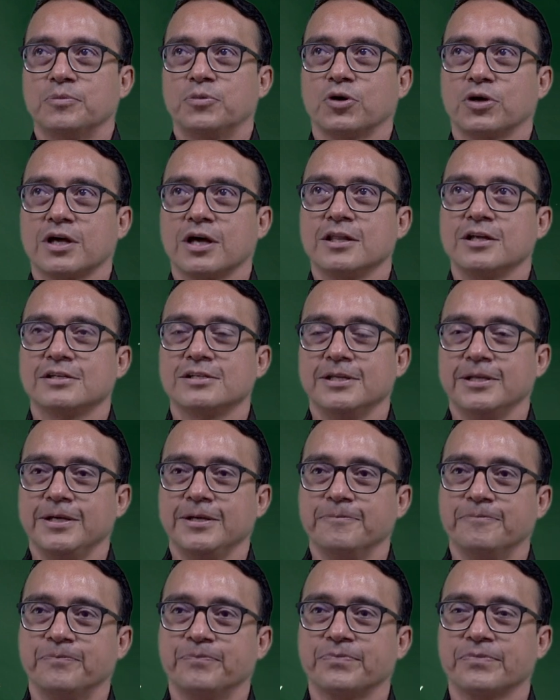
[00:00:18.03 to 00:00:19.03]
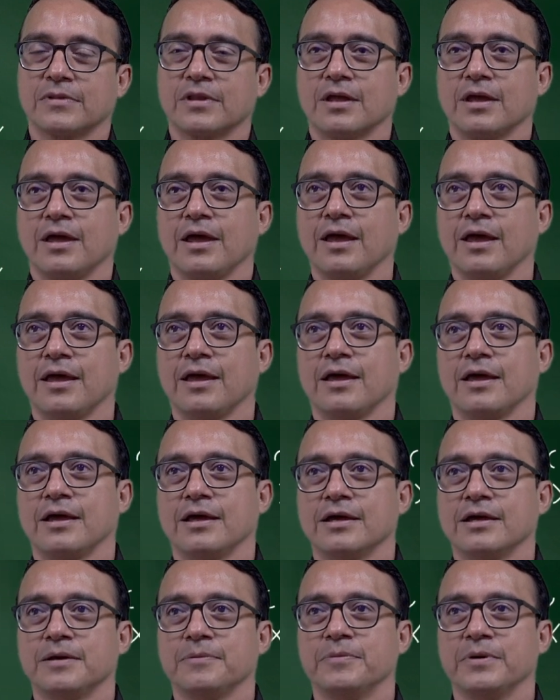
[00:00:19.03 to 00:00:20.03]
¿Por qué decidí? Eh,
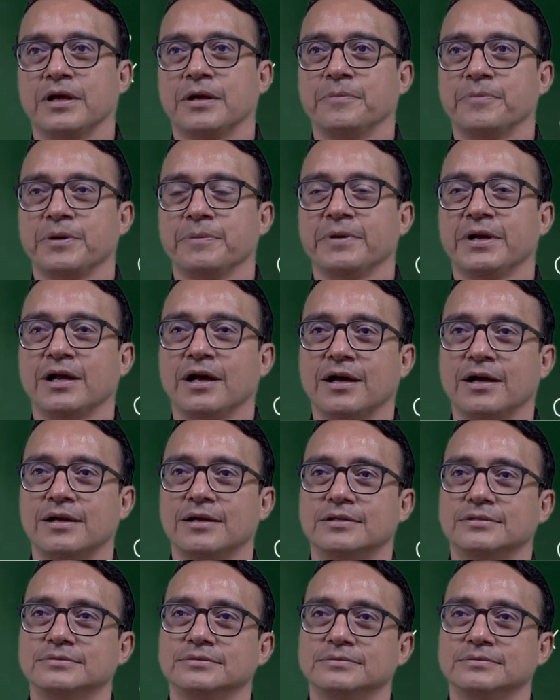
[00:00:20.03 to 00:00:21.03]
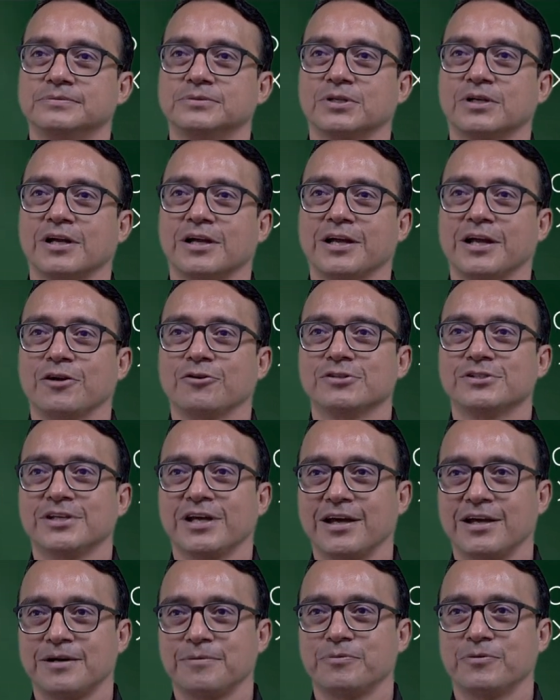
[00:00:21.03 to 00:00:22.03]
en primera, porque quiero
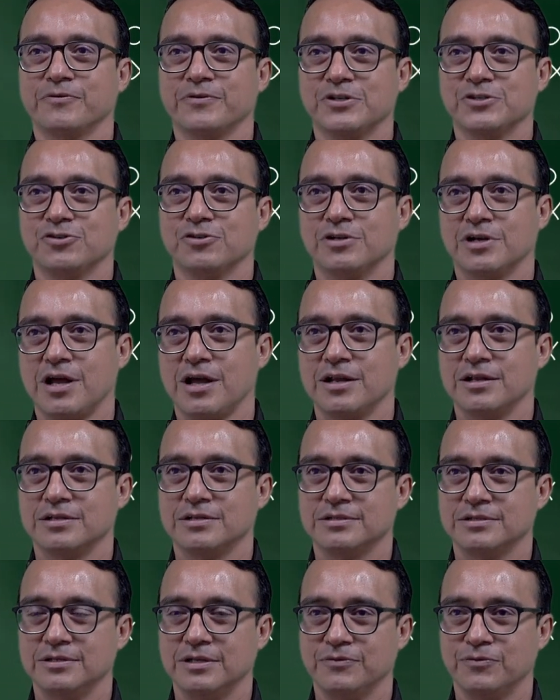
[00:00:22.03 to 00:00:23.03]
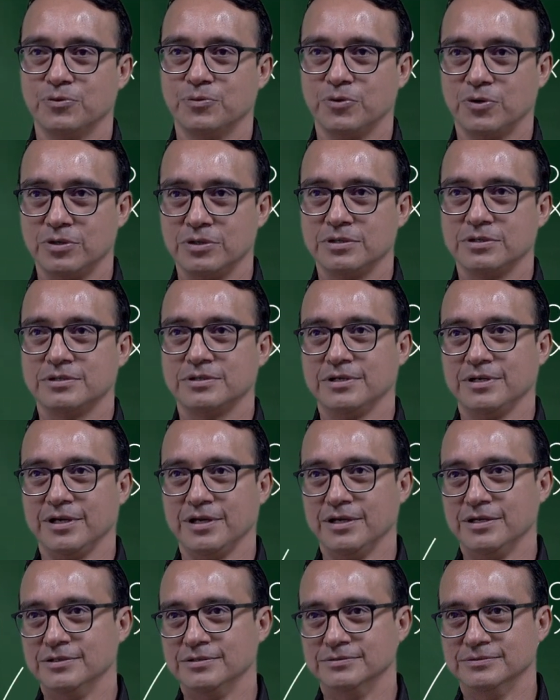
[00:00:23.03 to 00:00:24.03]
ser profesional de fútbol
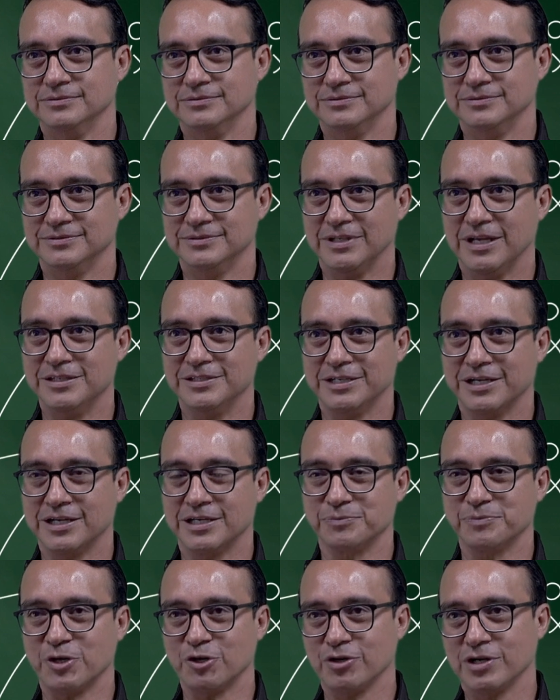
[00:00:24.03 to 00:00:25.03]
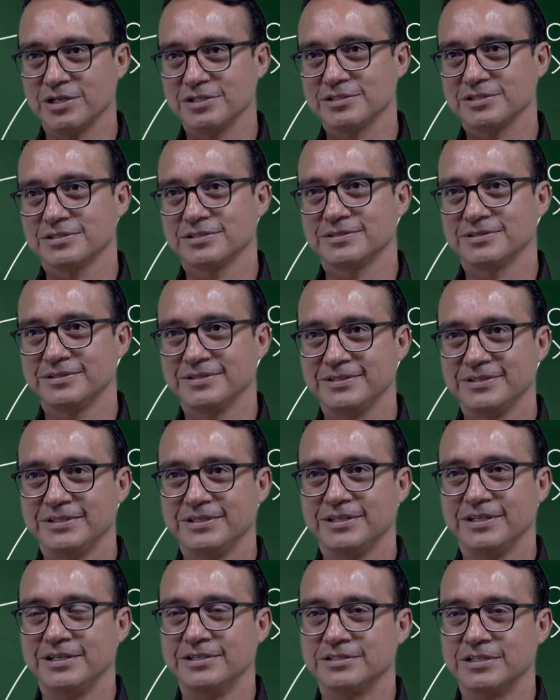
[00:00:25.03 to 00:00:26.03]
en las ligas mayores,
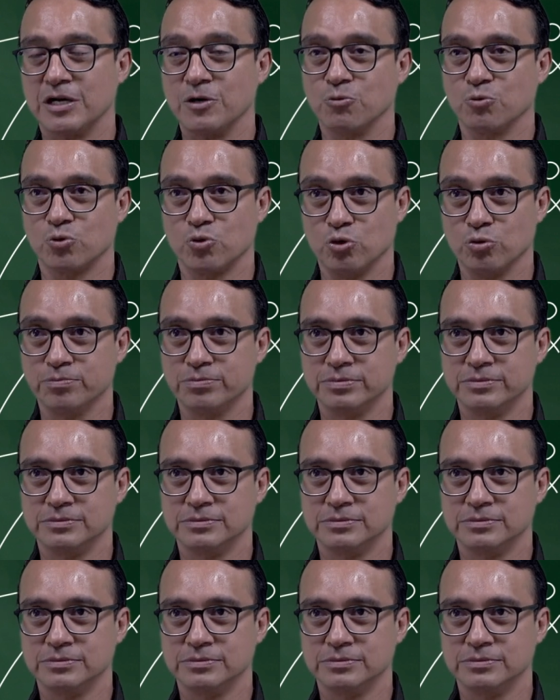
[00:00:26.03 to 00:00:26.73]
estar en un club.